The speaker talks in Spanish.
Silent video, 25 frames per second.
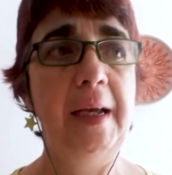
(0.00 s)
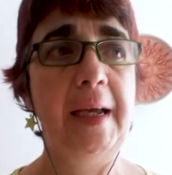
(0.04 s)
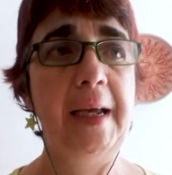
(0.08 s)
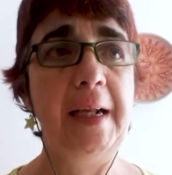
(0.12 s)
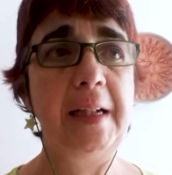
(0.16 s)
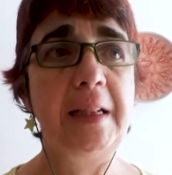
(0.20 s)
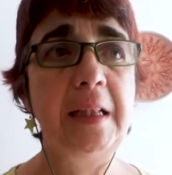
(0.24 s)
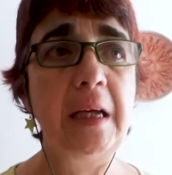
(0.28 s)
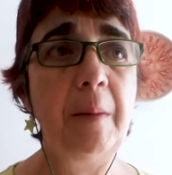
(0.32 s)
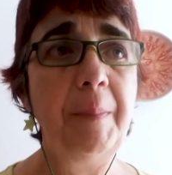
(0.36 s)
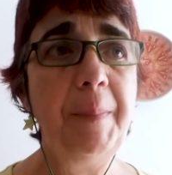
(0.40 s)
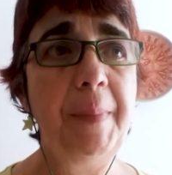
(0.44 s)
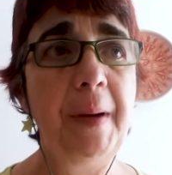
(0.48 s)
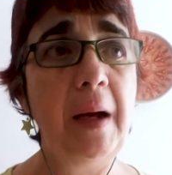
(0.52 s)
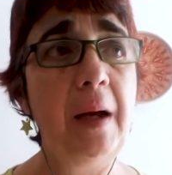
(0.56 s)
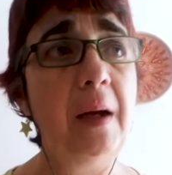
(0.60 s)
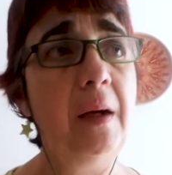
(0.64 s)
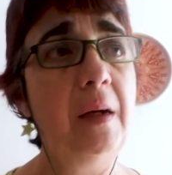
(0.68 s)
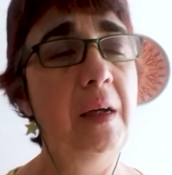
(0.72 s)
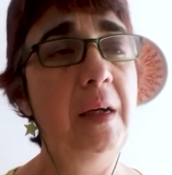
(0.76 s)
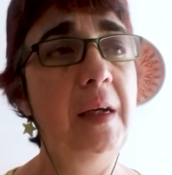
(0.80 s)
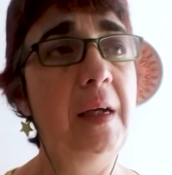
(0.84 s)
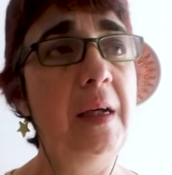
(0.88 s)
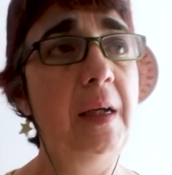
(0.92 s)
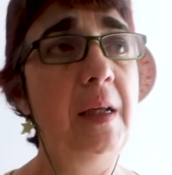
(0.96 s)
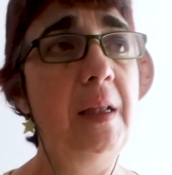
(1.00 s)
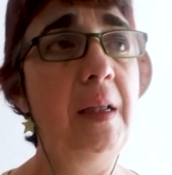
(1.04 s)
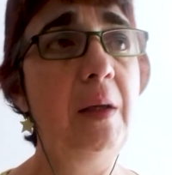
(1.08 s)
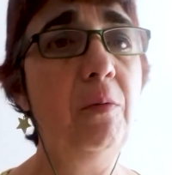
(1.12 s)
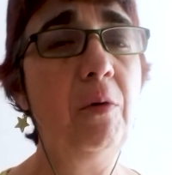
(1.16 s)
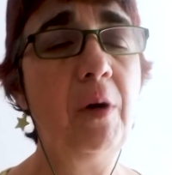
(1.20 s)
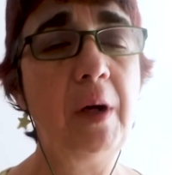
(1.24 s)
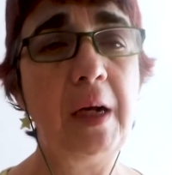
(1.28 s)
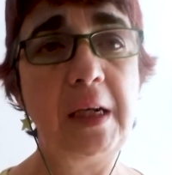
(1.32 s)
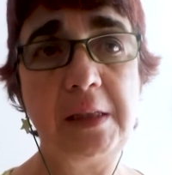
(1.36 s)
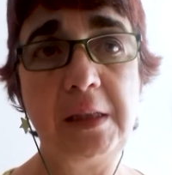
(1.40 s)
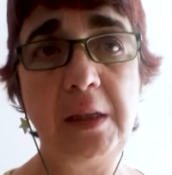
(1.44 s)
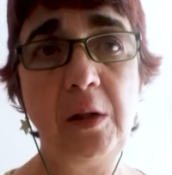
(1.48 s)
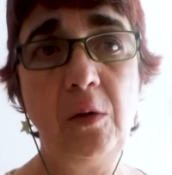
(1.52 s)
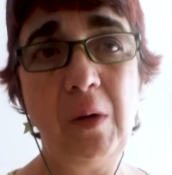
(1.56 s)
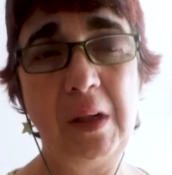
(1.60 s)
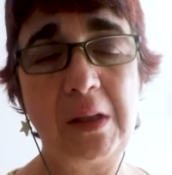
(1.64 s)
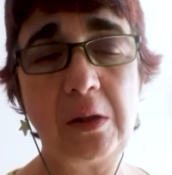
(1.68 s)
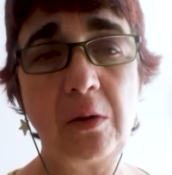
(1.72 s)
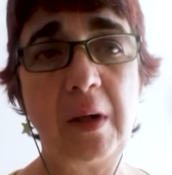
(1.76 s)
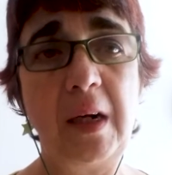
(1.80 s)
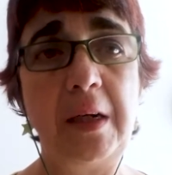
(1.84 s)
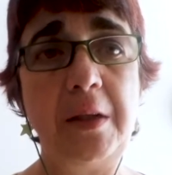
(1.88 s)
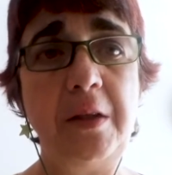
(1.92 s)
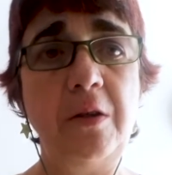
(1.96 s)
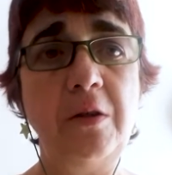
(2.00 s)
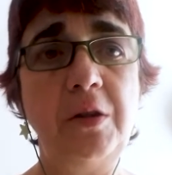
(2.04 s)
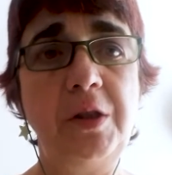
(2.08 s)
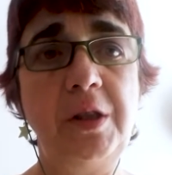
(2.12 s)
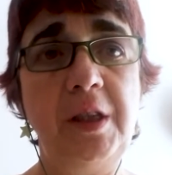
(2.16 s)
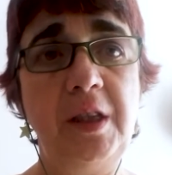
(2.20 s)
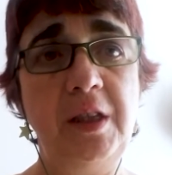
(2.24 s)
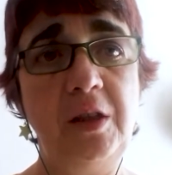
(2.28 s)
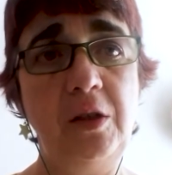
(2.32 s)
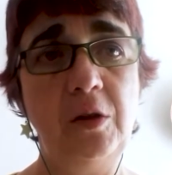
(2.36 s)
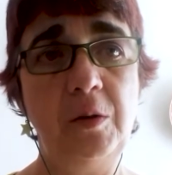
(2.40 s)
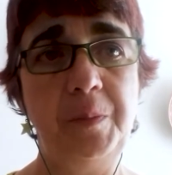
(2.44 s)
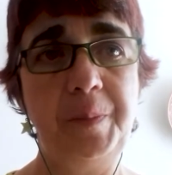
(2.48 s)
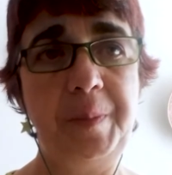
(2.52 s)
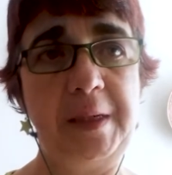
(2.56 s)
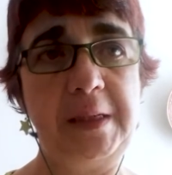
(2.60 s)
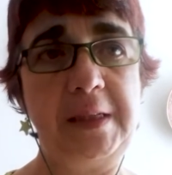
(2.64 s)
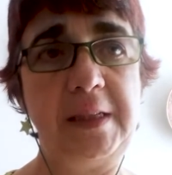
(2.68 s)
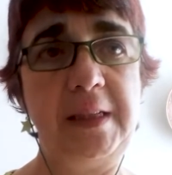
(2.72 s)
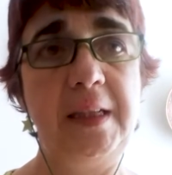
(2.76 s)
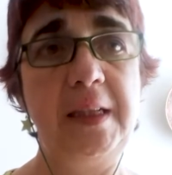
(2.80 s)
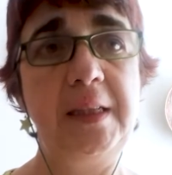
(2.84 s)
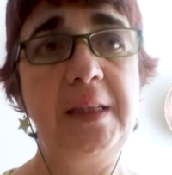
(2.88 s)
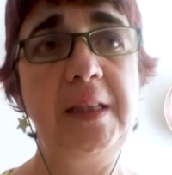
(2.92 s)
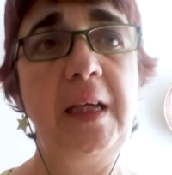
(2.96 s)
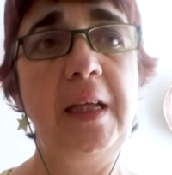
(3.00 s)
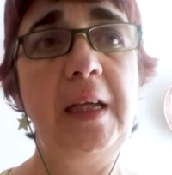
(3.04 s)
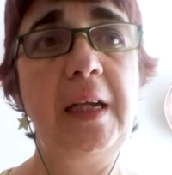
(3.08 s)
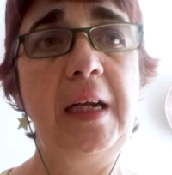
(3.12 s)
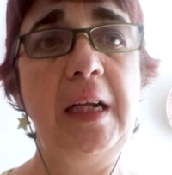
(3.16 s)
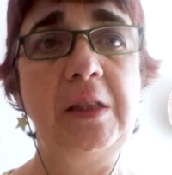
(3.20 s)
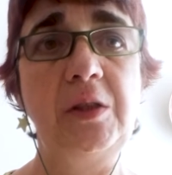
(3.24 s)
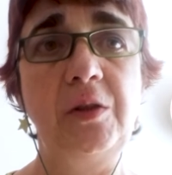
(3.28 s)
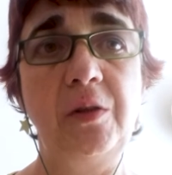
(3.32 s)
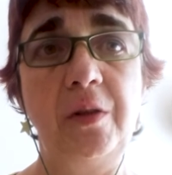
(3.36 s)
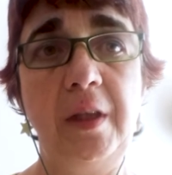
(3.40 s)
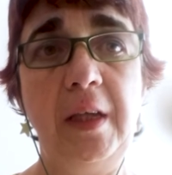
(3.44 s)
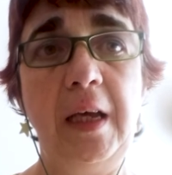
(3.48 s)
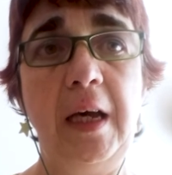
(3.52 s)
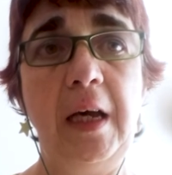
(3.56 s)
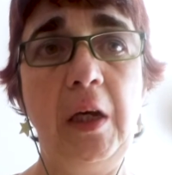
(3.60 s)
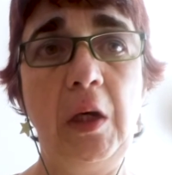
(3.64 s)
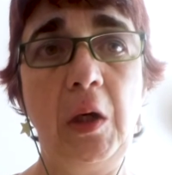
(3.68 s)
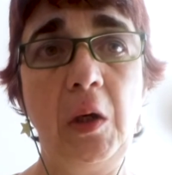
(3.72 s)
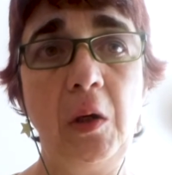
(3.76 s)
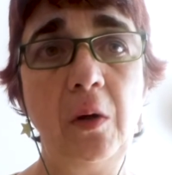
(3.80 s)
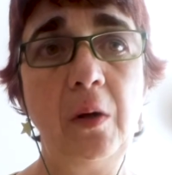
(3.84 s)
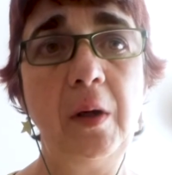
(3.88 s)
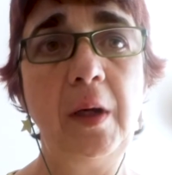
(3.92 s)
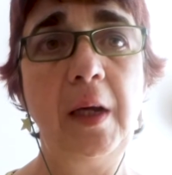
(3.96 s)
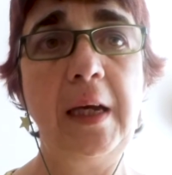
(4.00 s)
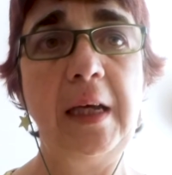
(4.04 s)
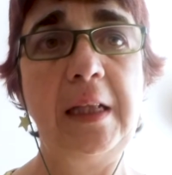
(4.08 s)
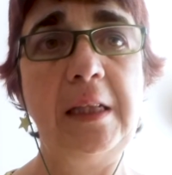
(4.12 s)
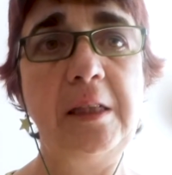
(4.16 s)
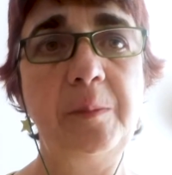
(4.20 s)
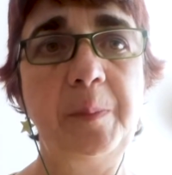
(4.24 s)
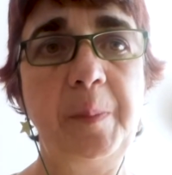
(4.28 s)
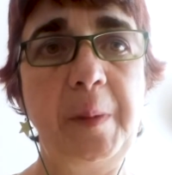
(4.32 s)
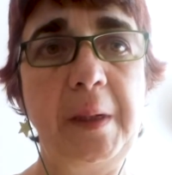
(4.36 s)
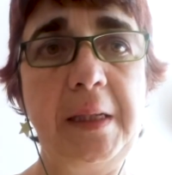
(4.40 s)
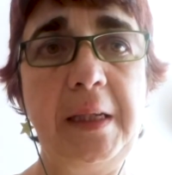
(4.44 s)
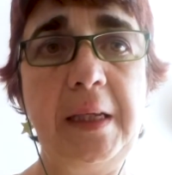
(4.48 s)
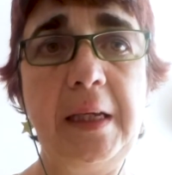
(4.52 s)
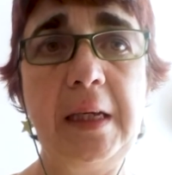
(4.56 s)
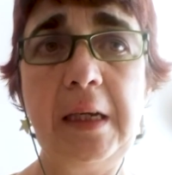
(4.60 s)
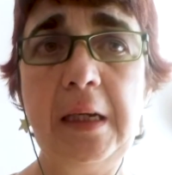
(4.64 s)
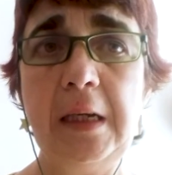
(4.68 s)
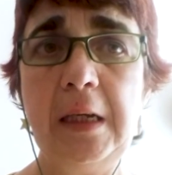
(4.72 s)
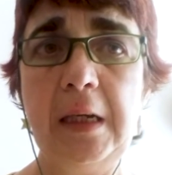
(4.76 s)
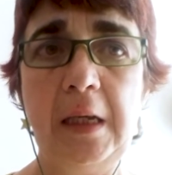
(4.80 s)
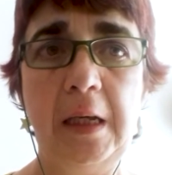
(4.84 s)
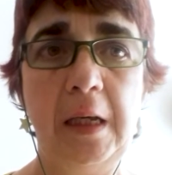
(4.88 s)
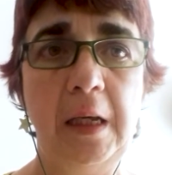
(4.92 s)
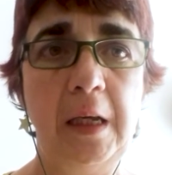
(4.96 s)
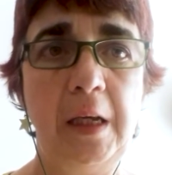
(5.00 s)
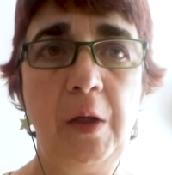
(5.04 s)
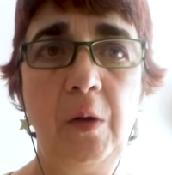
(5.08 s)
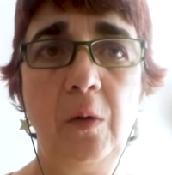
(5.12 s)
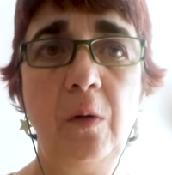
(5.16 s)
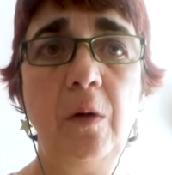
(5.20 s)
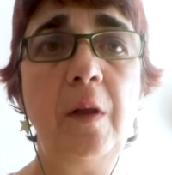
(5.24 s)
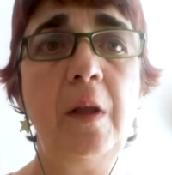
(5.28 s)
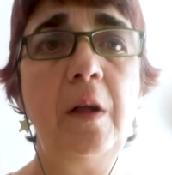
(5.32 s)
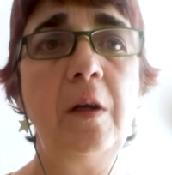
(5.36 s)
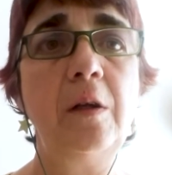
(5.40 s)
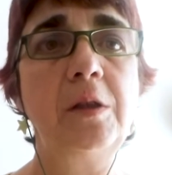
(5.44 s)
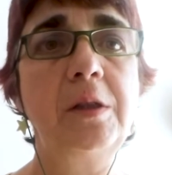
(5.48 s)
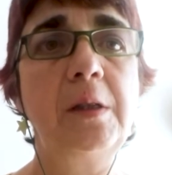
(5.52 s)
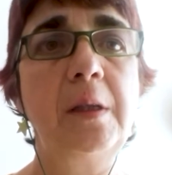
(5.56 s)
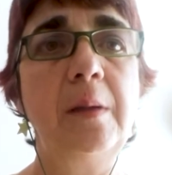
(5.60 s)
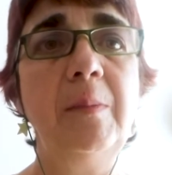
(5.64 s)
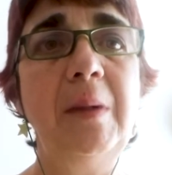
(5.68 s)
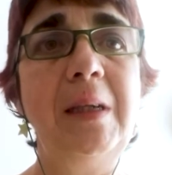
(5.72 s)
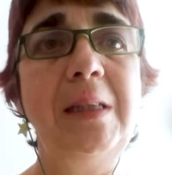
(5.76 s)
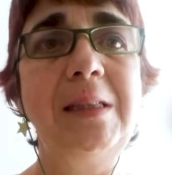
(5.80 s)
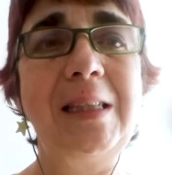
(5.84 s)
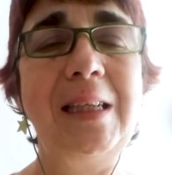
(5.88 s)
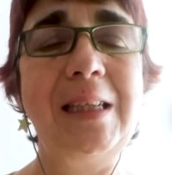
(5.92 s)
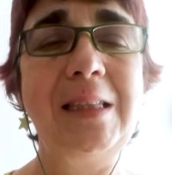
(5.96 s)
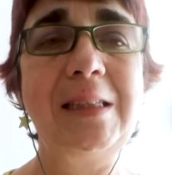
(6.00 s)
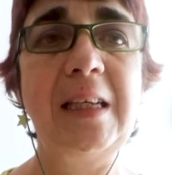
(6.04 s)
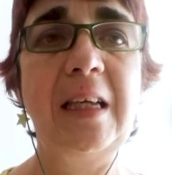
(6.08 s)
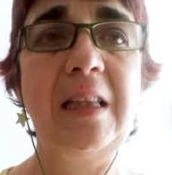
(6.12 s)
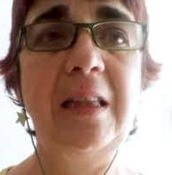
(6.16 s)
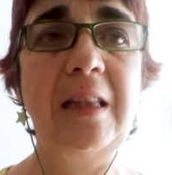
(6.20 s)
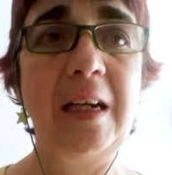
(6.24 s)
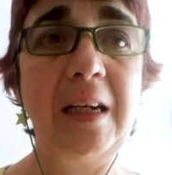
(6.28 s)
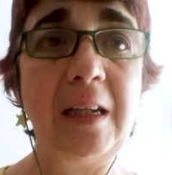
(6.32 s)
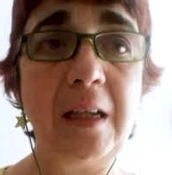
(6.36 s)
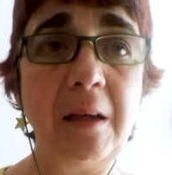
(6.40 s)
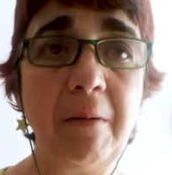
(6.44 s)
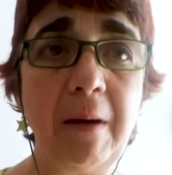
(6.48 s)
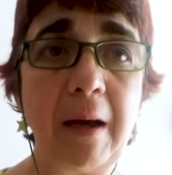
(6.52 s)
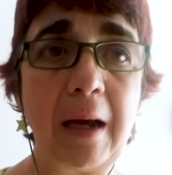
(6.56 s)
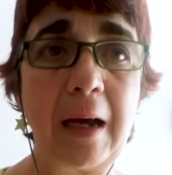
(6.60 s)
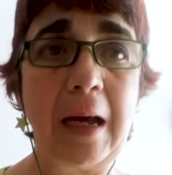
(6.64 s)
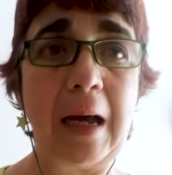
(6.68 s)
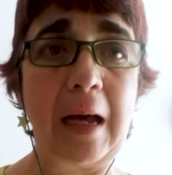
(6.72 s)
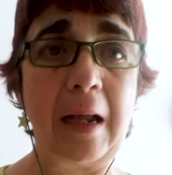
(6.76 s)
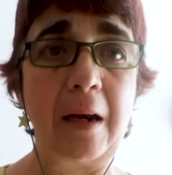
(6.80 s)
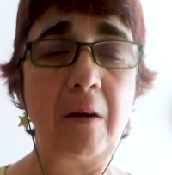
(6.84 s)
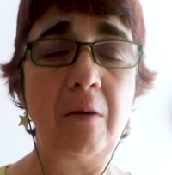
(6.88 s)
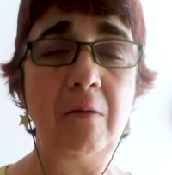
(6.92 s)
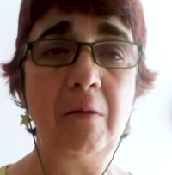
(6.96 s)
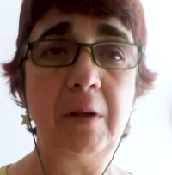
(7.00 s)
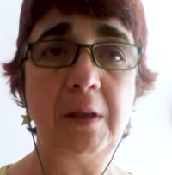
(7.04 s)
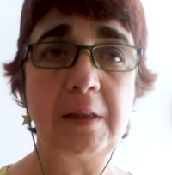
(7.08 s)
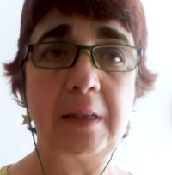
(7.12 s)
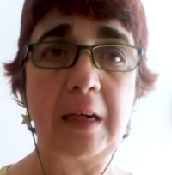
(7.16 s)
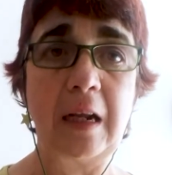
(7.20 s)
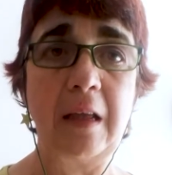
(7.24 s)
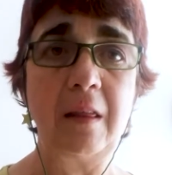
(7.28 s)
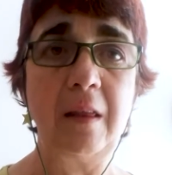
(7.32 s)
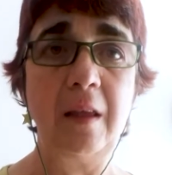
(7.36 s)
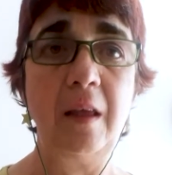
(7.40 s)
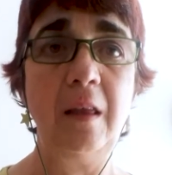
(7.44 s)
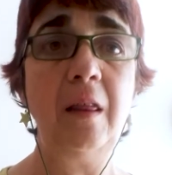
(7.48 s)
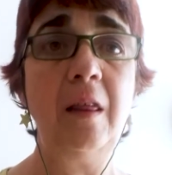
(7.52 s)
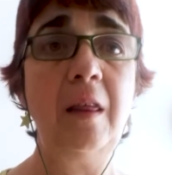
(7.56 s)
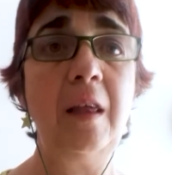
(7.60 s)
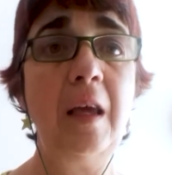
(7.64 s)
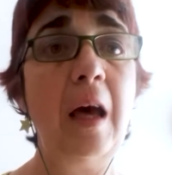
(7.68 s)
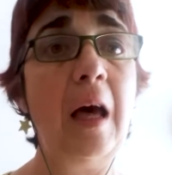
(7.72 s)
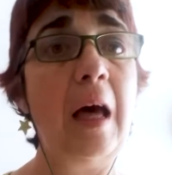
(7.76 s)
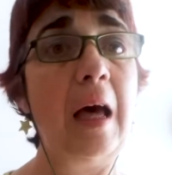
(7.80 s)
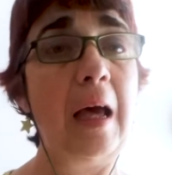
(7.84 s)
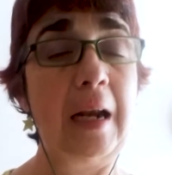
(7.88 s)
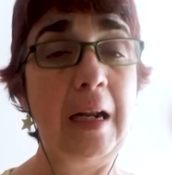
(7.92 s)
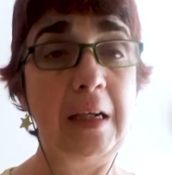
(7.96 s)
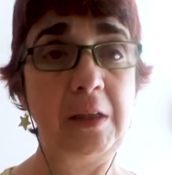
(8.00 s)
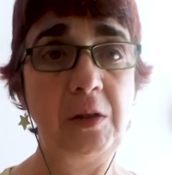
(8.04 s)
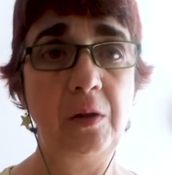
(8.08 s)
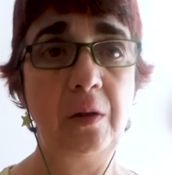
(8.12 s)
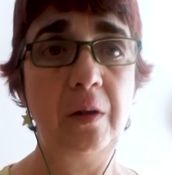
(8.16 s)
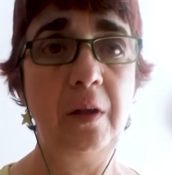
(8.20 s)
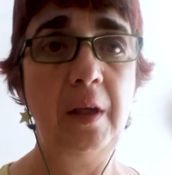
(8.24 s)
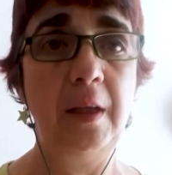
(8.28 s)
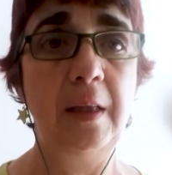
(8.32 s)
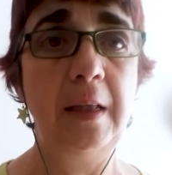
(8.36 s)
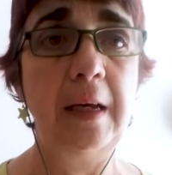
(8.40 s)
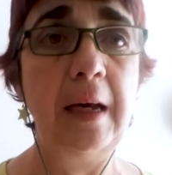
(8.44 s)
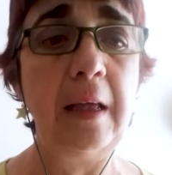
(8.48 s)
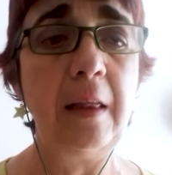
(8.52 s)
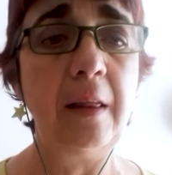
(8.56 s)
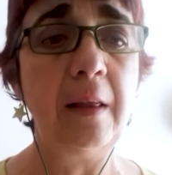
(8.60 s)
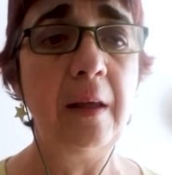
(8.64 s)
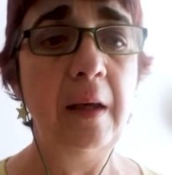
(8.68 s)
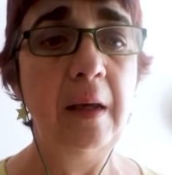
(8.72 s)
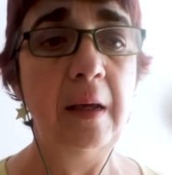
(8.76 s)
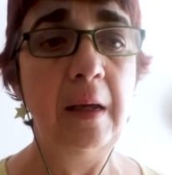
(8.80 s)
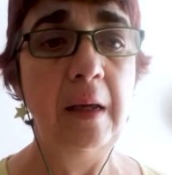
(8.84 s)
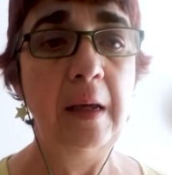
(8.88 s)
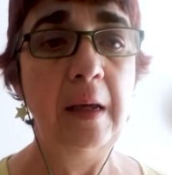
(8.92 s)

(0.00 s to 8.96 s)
etapa, eh, llevo casi cuatro años siendo presidenta de la Sociedad Geológica de España y uno de los temas es hacer llevar nuestra ciencia a la sociedad